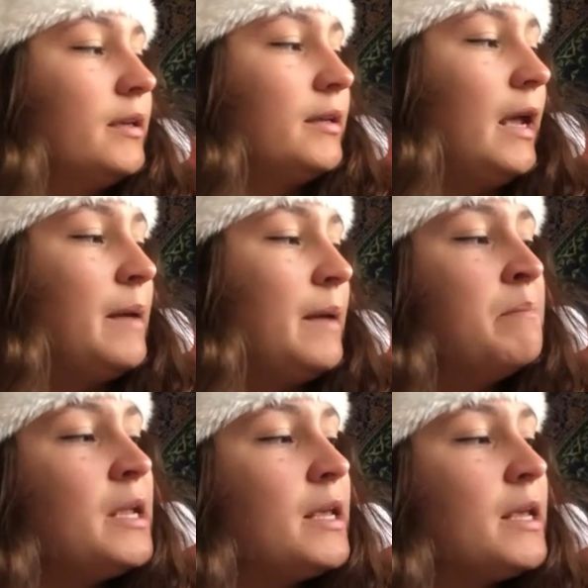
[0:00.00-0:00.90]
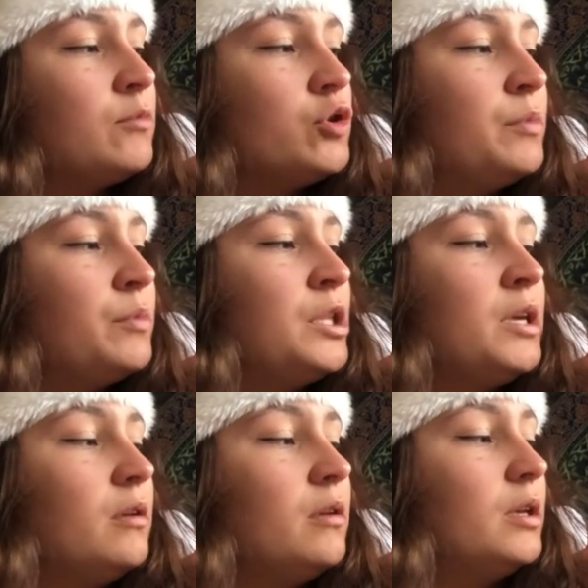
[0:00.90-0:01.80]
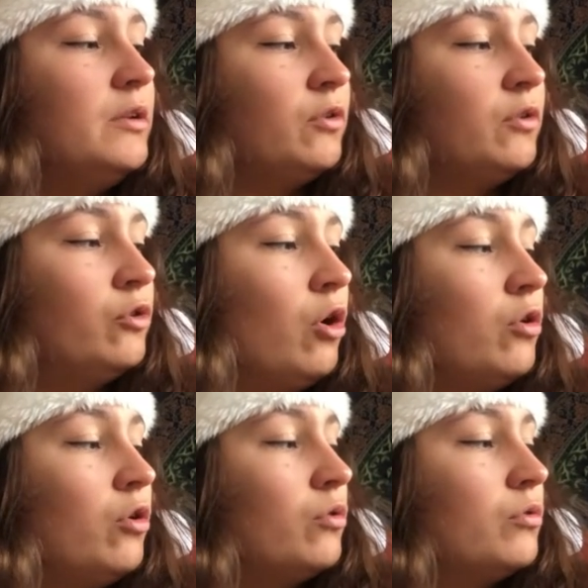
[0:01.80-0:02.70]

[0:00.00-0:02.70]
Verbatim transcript: qu'à la millième cheminée, il s'endort.